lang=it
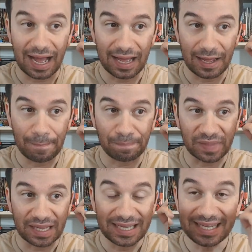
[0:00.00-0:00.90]

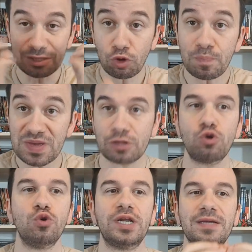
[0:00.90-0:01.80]
um, i
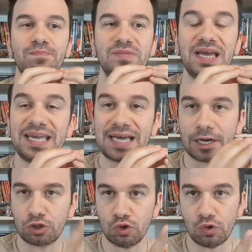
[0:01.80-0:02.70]
doppiatori dei
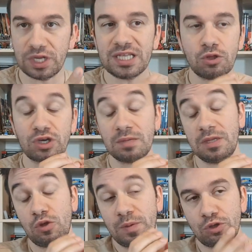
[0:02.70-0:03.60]
cartoni, i, do-
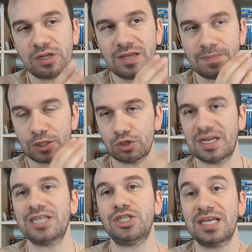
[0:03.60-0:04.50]
i, doppiatori dei
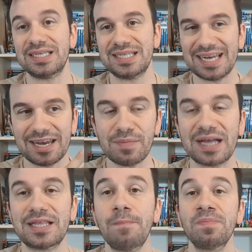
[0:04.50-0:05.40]
personaggi della serie
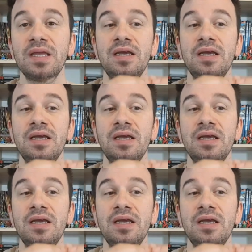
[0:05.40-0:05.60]
animata